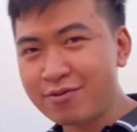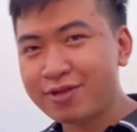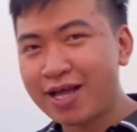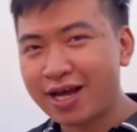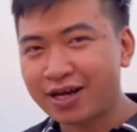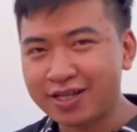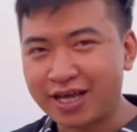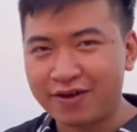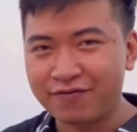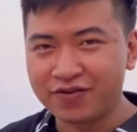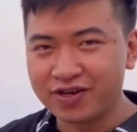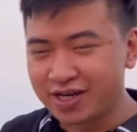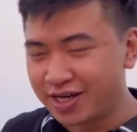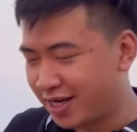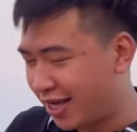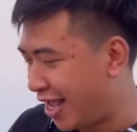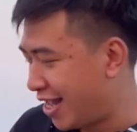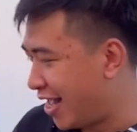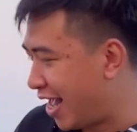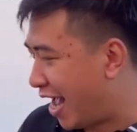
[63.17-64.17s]
S.
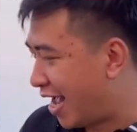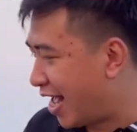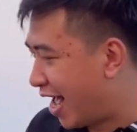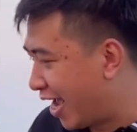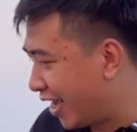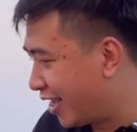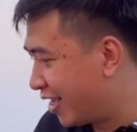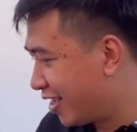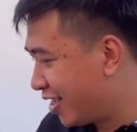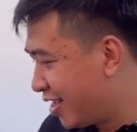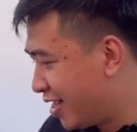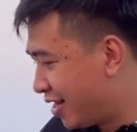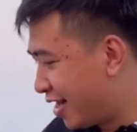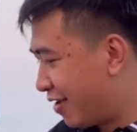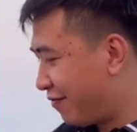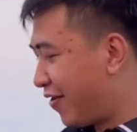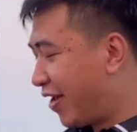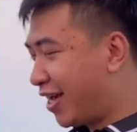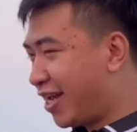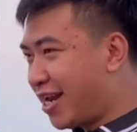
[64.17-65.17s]
Đó thì dòng loa đó nó nghe
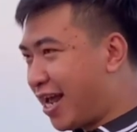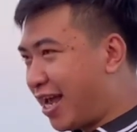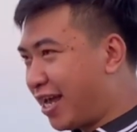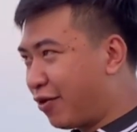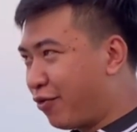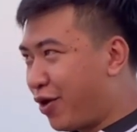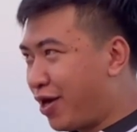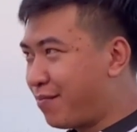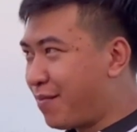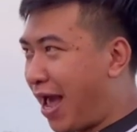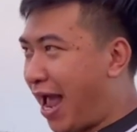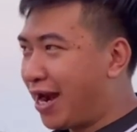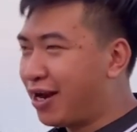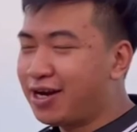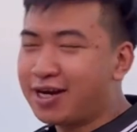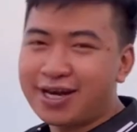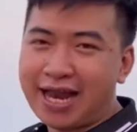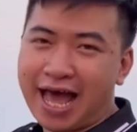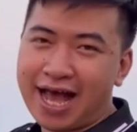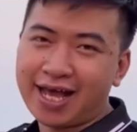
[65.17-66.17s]
nhạc rất là hay, nhưng mà
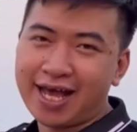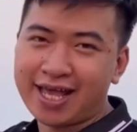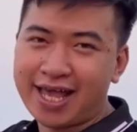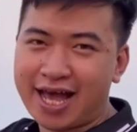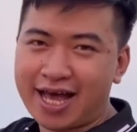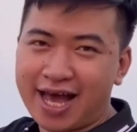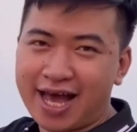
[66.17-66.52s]
karaoke thì không